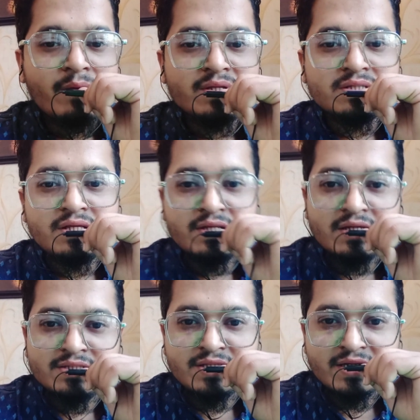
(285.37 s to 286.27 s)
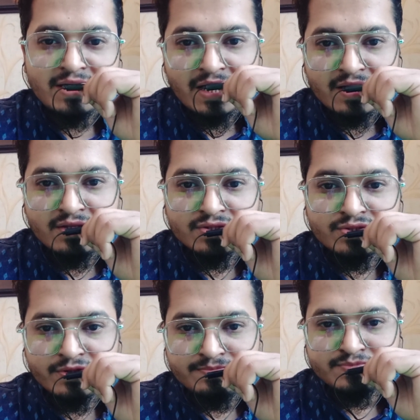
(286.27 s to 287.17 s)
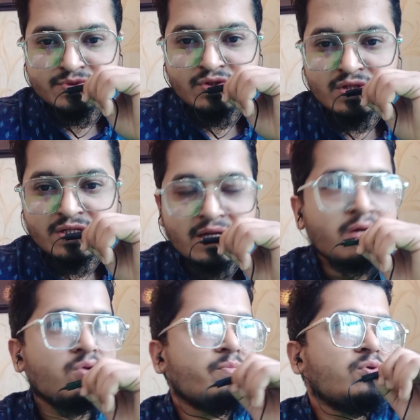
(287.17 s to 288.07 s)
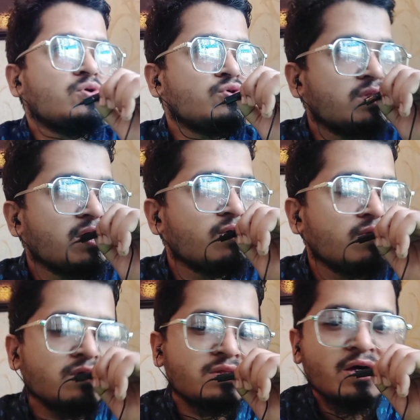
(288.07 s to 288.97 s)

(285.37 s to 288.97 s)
আমাদের কাছ থেকে টাকা নিয়েছো যদি টাকাগুলো পরিশোধ না করো